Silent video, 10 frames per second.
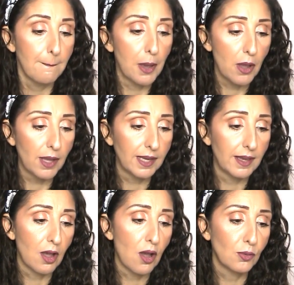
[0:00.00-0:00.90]

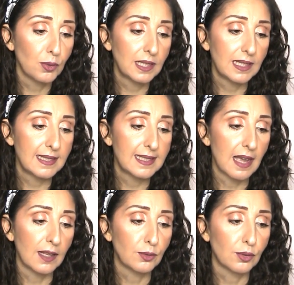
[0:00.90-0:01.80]
poi ho
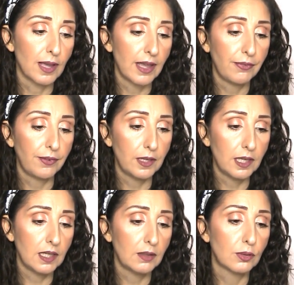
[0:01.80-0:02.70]
utilizzato e
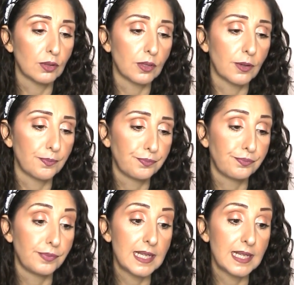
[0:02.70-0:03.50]
finito mh,